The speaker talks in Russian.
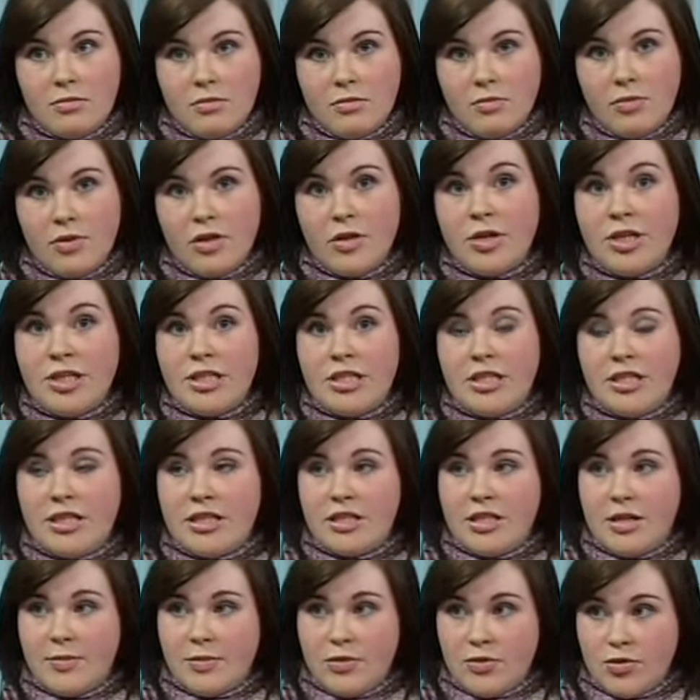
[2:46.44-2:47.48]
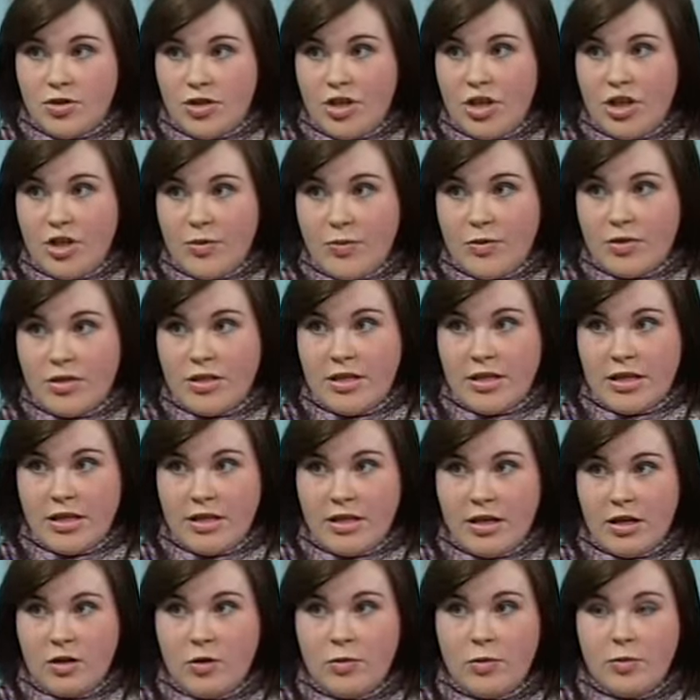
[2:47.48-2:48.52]
было интересное обсуждение после
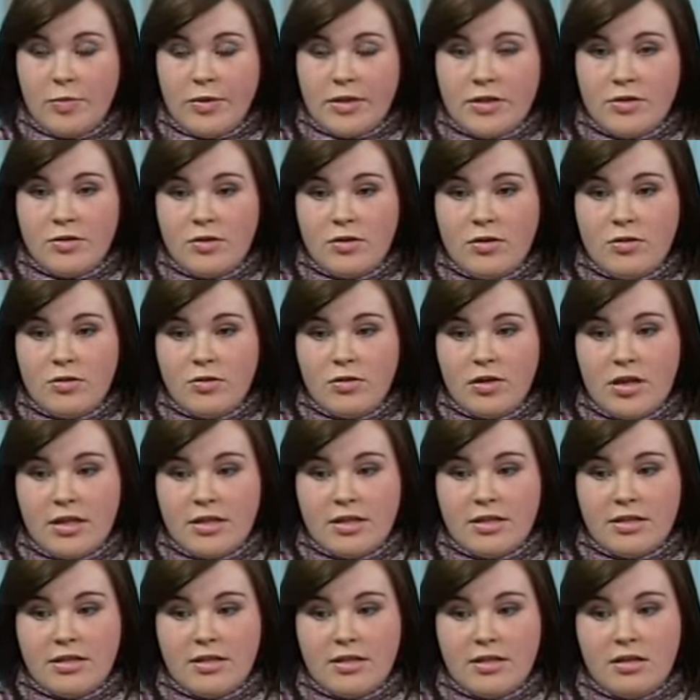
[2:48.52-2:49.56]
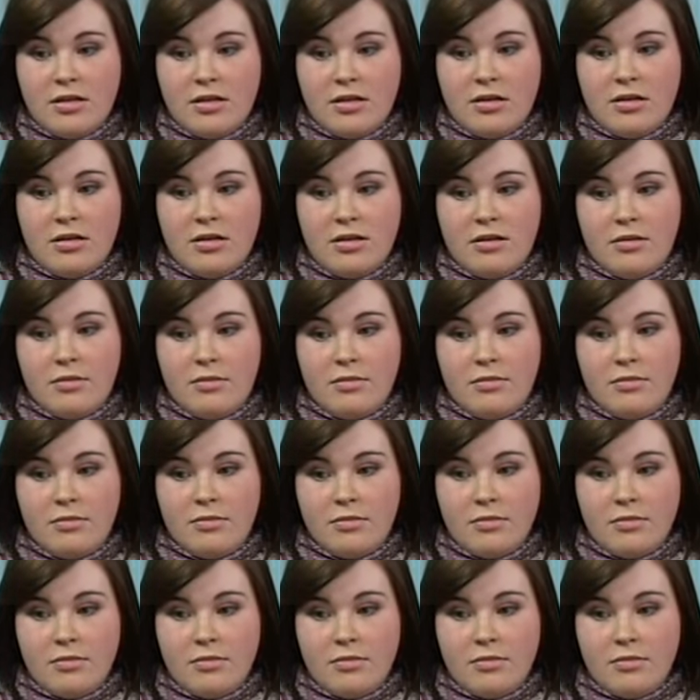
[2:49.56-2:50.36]
киноклуба, поскольку у нас э,